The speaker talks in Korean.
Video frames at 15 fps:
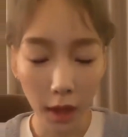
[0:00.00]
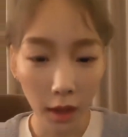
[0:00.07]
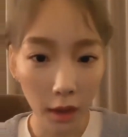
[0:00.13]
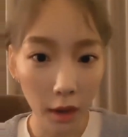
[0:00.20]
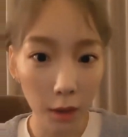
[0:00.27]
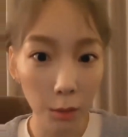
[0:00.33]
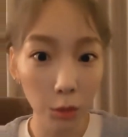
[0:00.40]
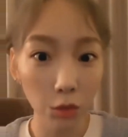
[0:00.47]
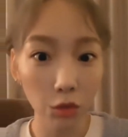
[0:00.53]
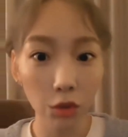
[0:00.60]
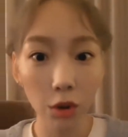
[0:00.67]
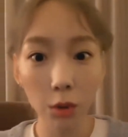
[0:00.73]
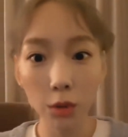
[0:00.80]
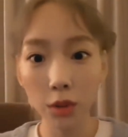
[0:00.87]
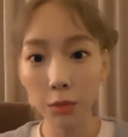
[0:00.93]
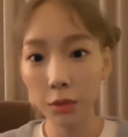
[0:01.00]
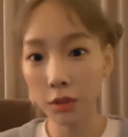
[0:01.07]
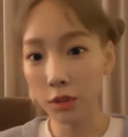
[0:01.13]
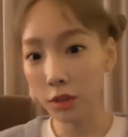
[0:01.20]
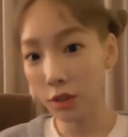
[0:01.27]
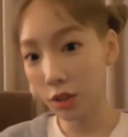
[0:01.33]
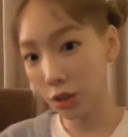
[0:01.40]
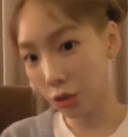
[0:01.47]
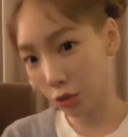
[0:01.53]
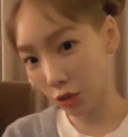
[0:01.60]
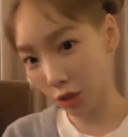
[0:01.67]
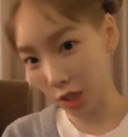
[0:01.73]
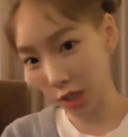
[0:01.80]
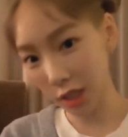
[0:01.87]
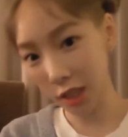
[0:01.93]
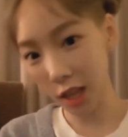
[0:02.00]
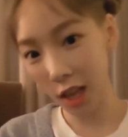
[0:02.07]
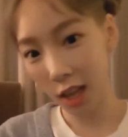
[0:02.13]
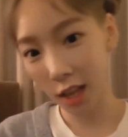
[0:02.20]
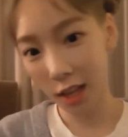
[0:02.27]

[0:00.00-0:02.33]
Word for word: 일본 투어 오시면 들으실 수도 있는데.